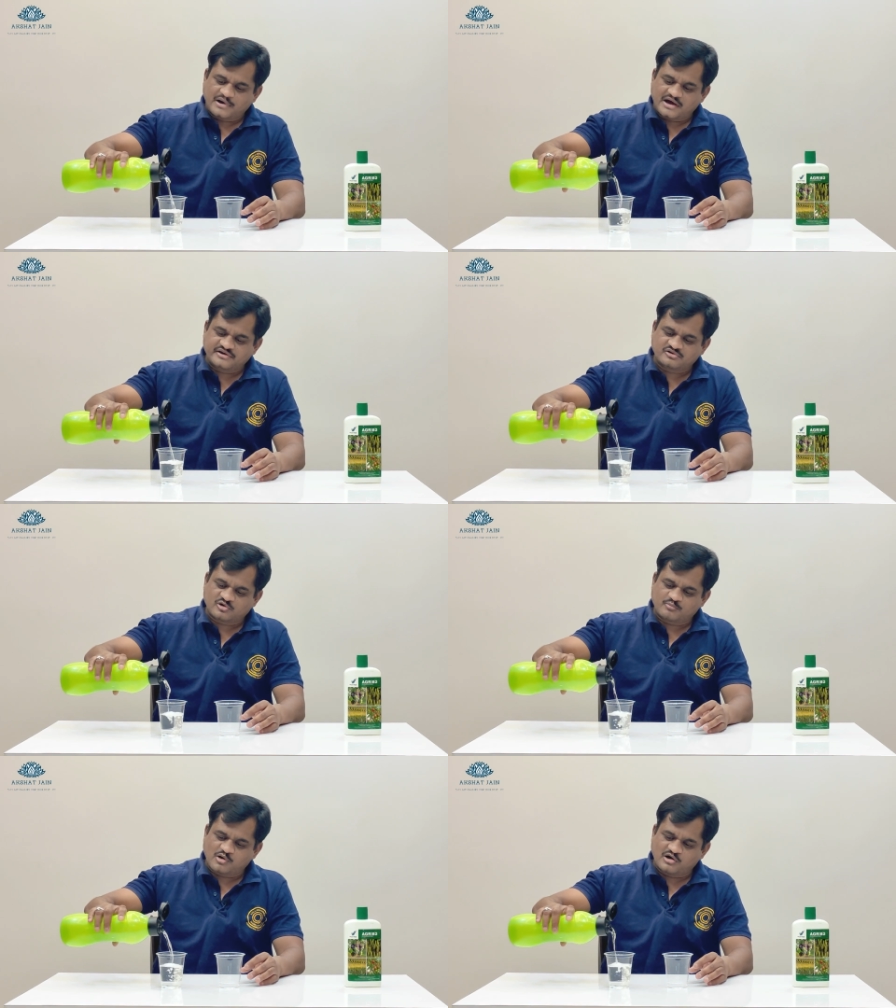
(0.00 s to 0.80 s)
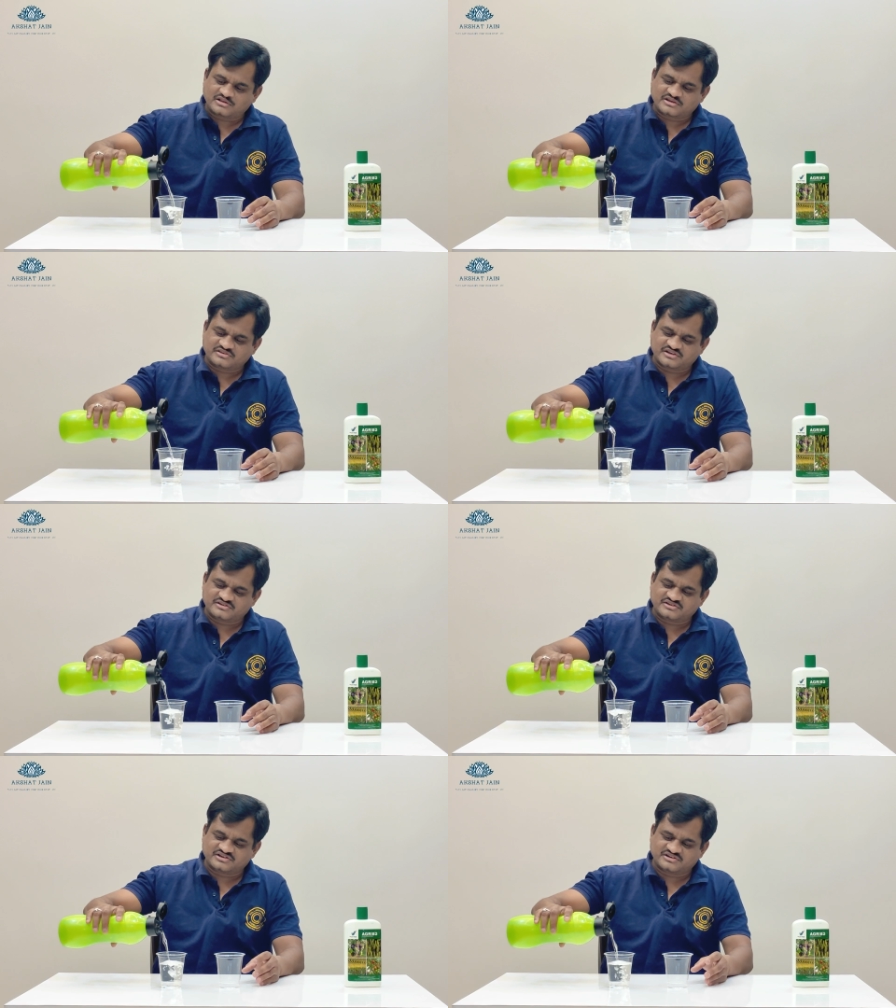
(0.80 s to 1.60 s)
पानी को बहुत ही
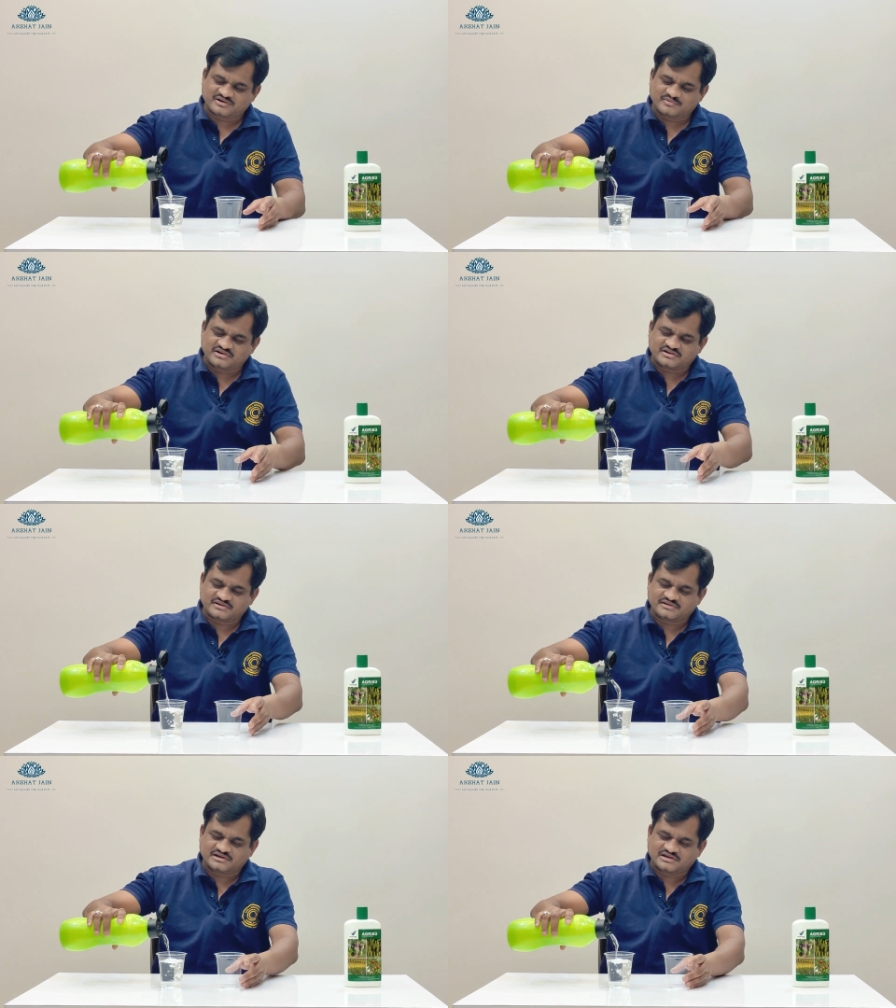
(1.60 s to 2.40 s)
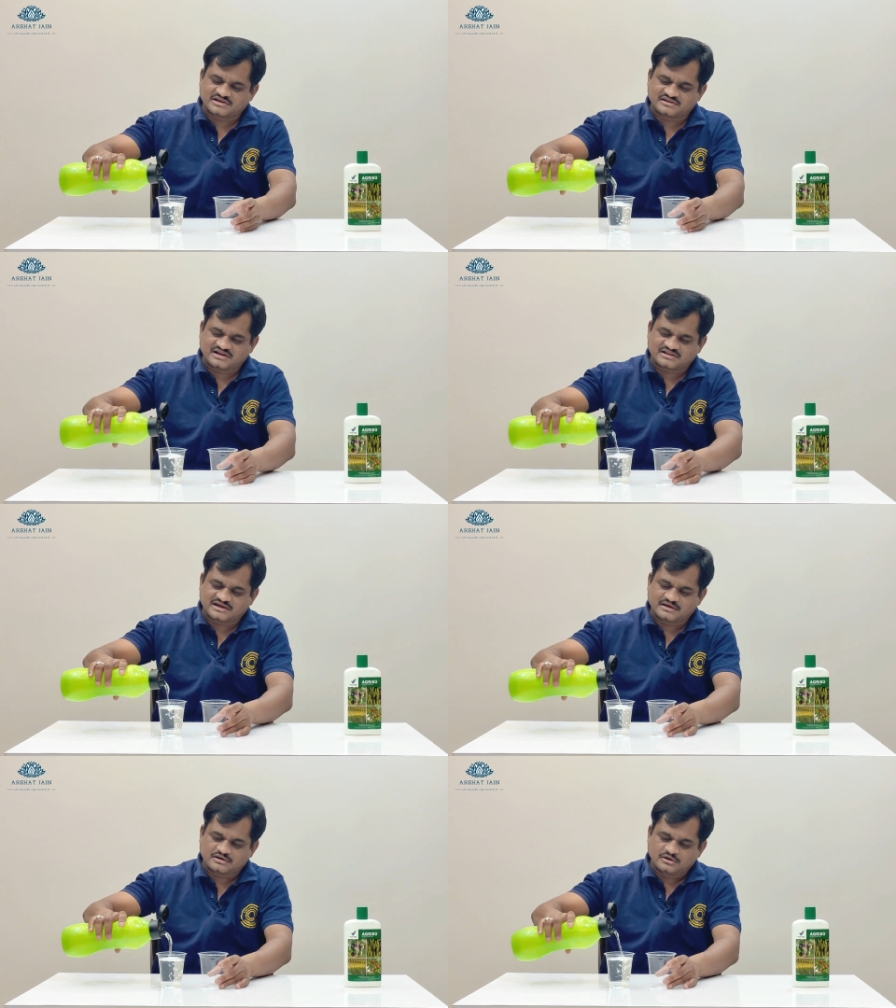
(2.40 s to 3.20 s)
तेज़ी से ज़मीन के अंदर लेके
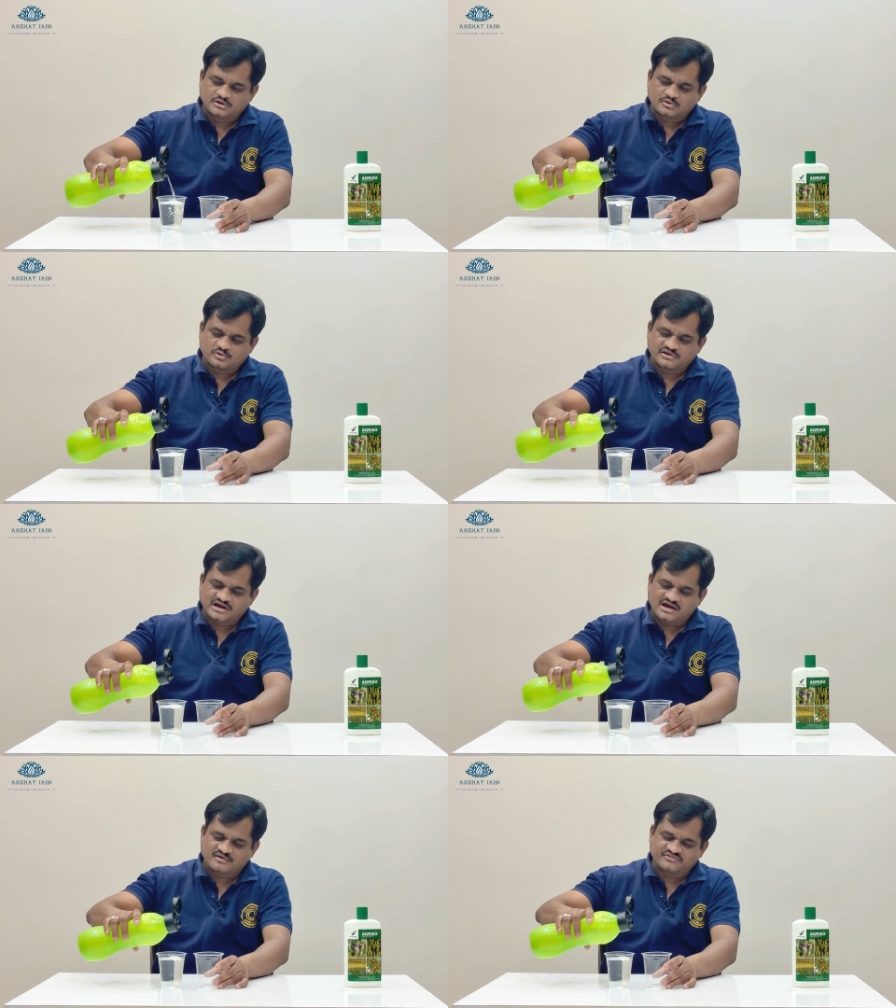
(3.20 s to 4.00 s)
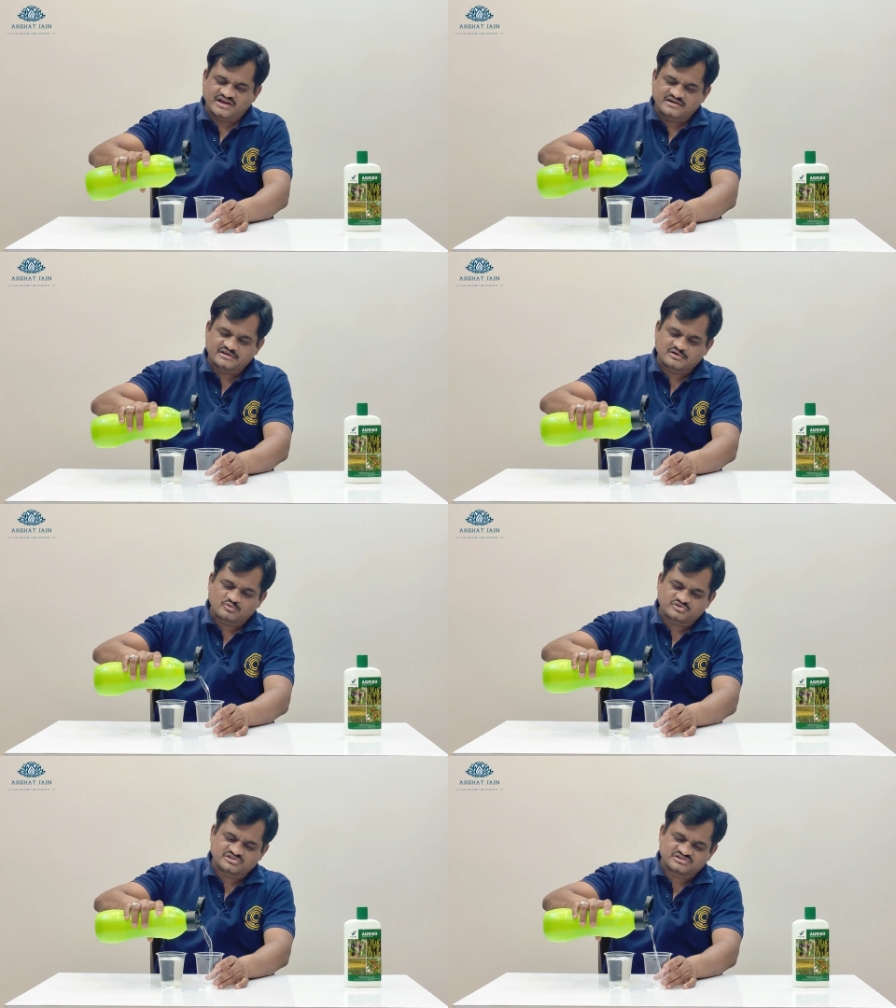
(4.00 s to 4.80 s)
जाता है तो यह हम जानने की
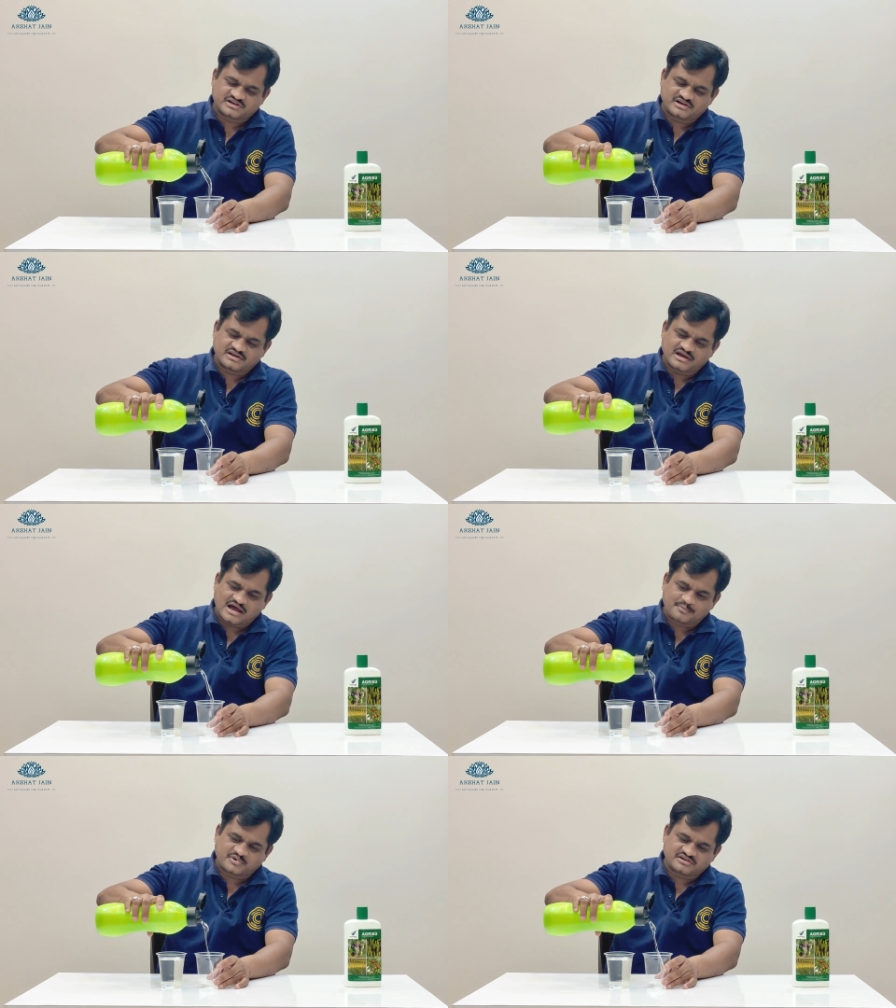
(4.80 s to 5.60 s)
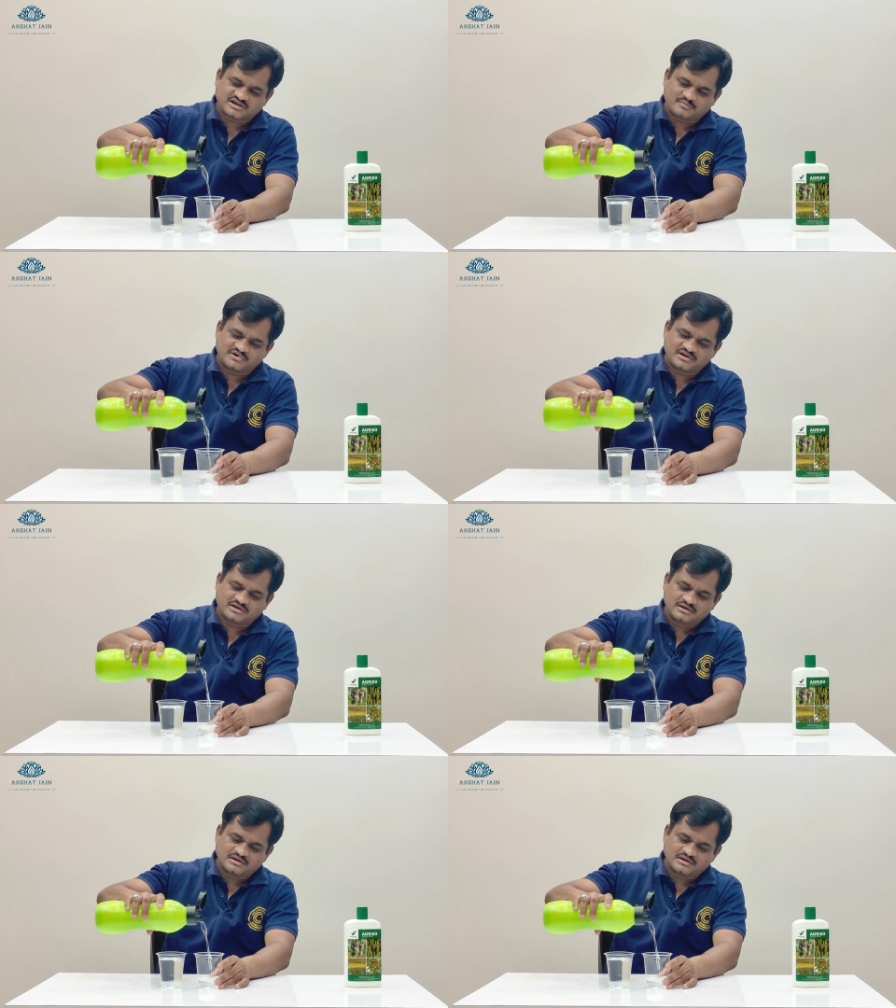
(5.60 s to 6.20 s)
कोशिश करेंगे आपके सामने